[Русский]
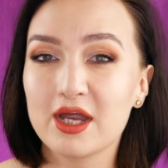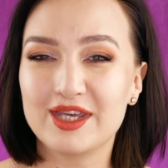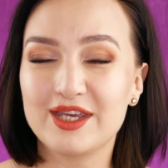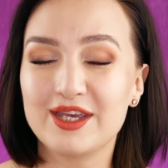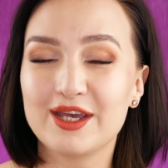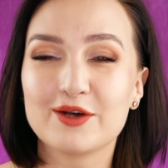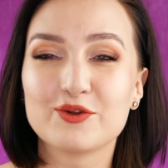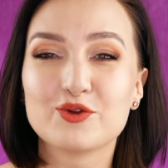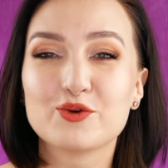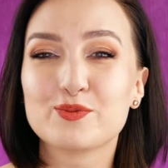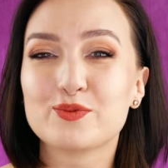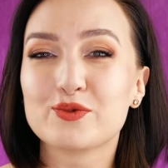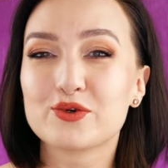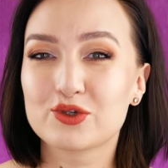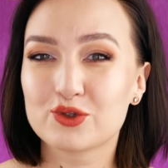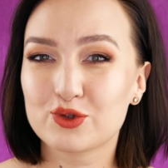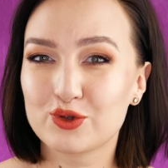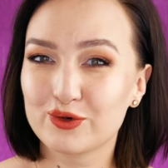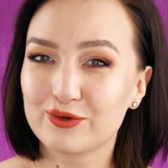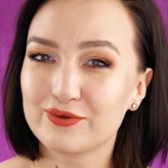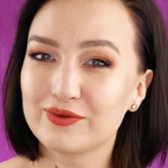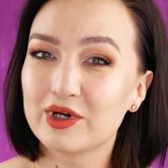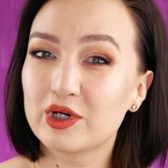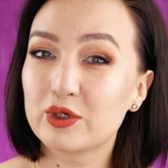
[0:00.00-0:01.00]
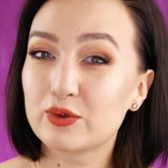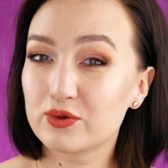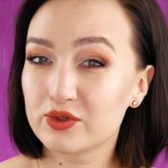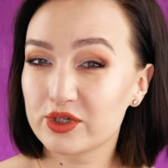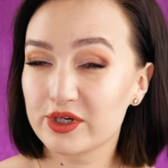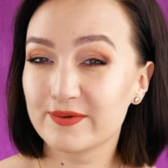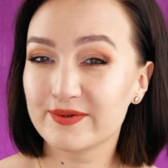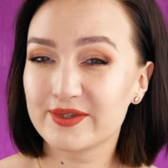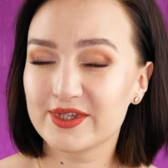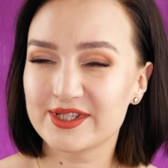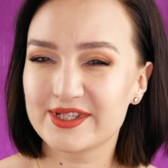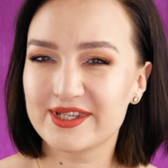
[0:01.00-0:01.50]
И я думаю, что
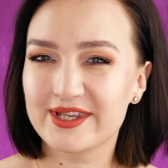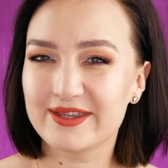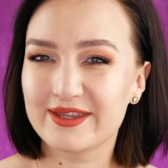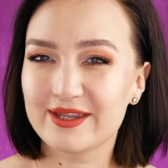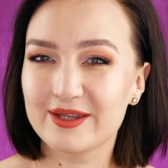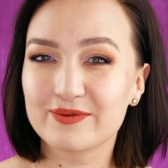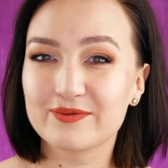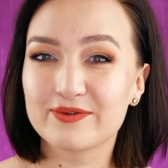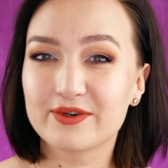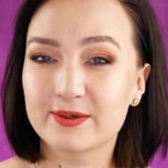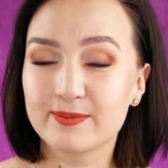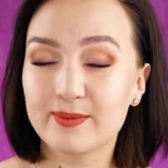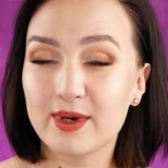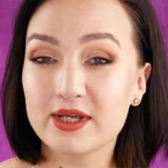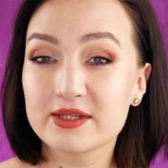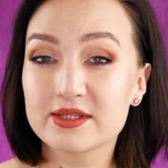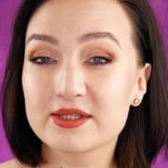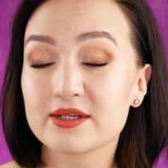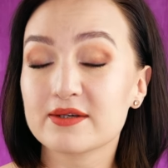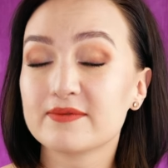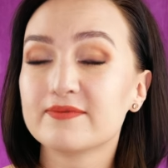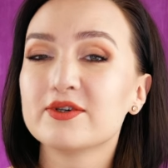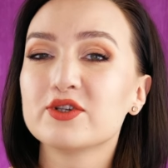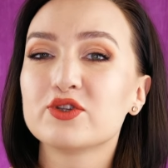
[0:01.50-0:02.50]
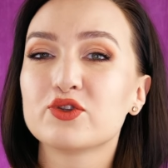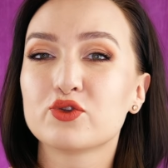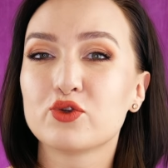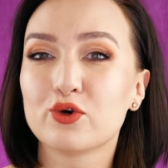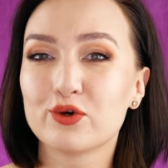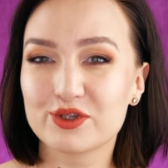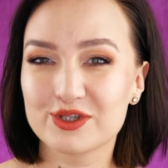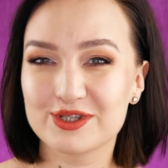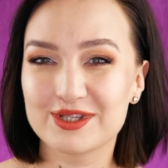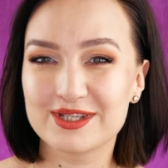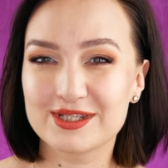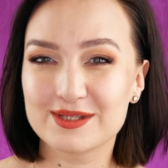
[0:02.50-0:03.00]
вооружившись этой информацией, вы
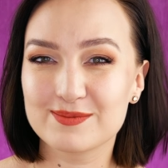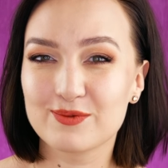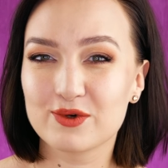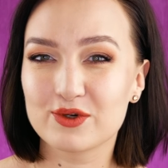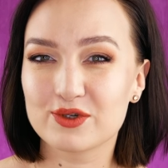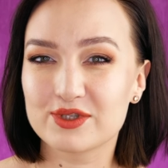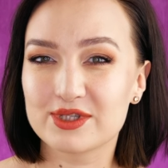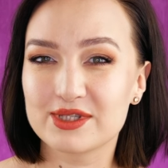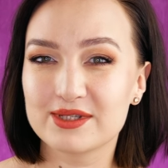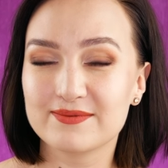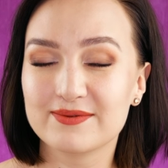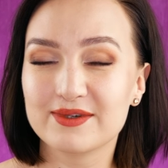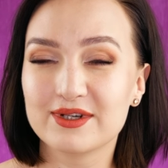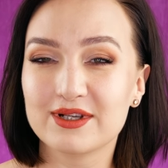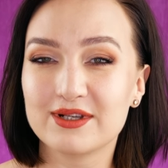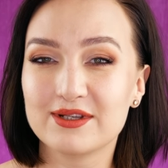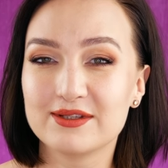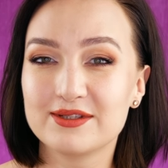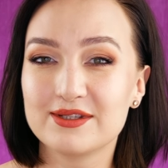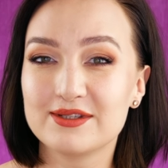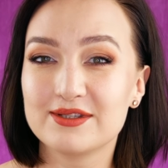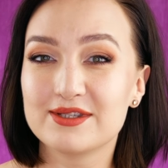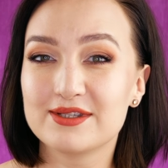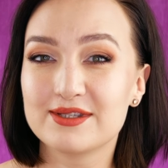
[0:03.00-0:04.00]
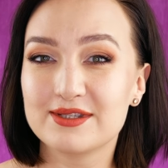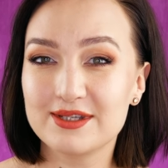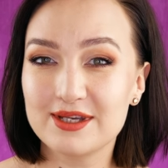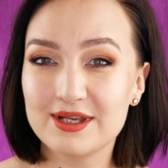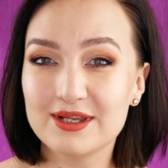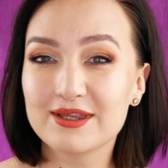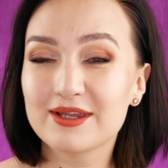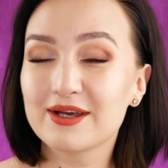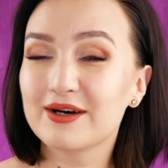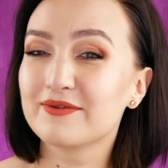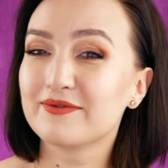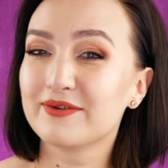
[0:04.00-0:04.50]
точно точно сможете выглядеть
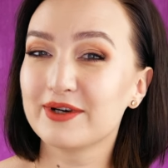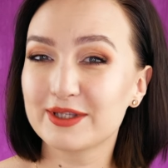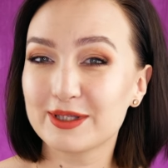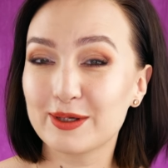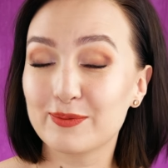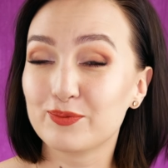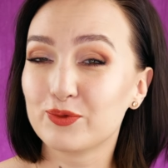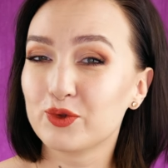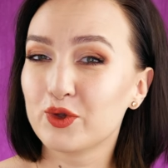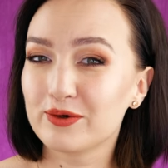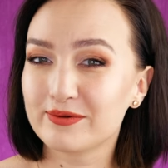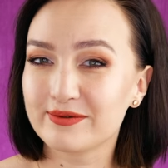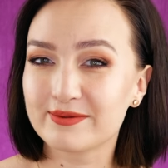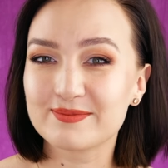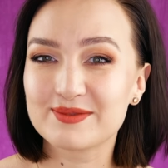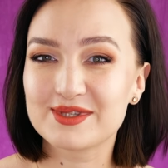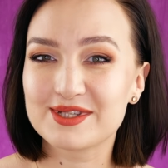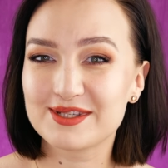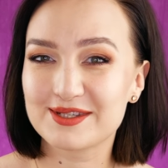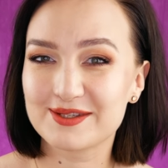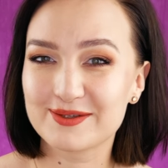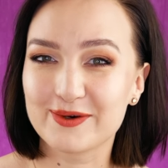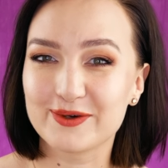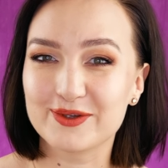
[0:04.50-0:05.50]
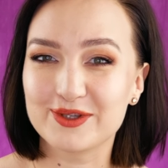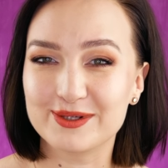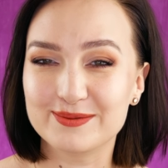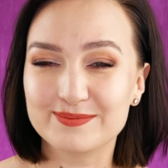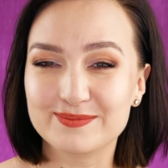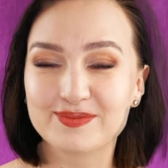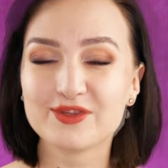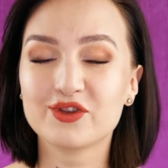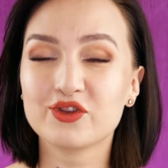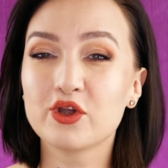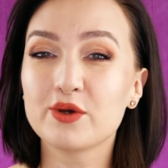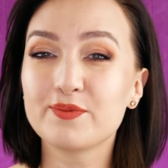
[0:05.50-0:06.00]
стильно в этом новом сезоне.
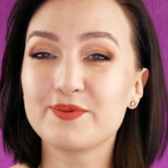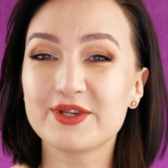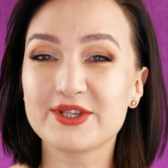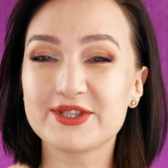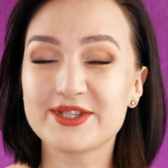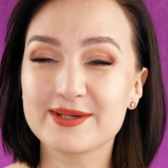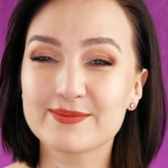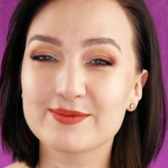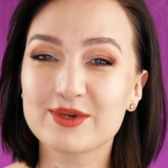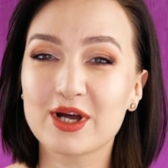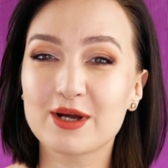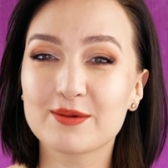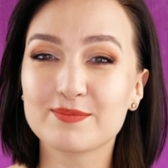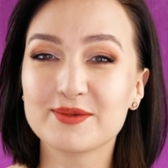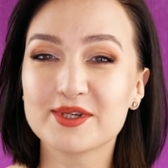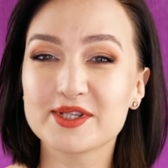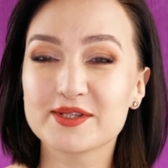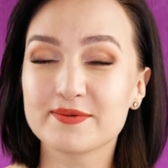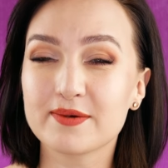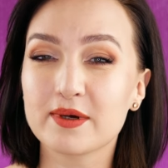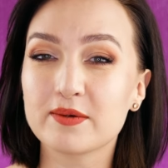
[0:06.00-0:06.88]
Но перед тем, как мы с